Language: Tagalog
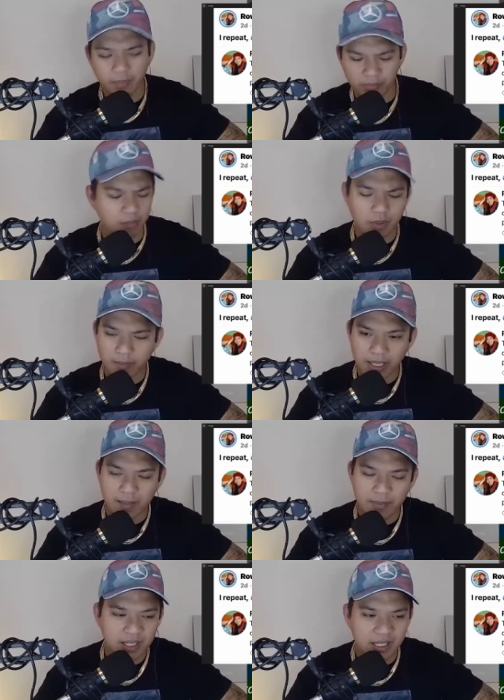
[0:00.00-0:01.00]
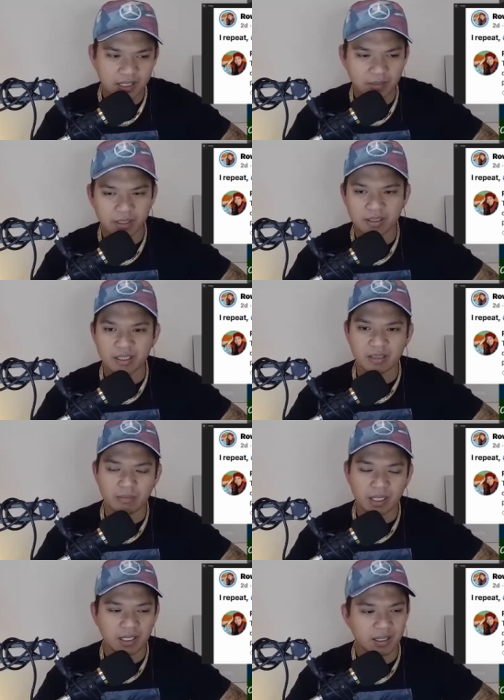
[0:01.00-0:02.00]
magbibingi-bingihan naman din yung
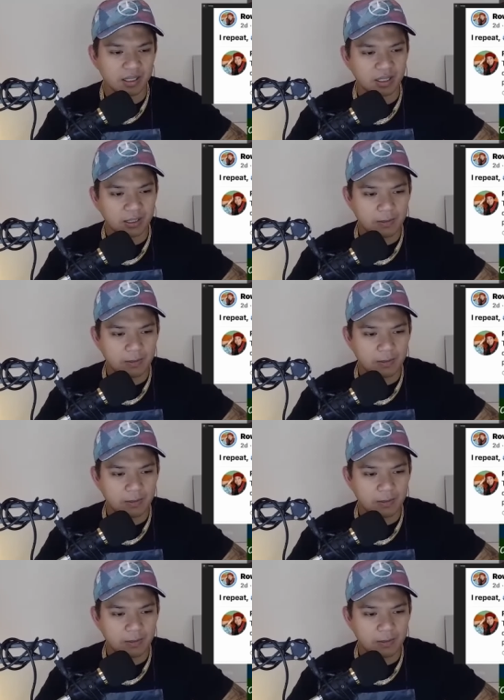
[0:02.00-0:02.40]
mga yan eh.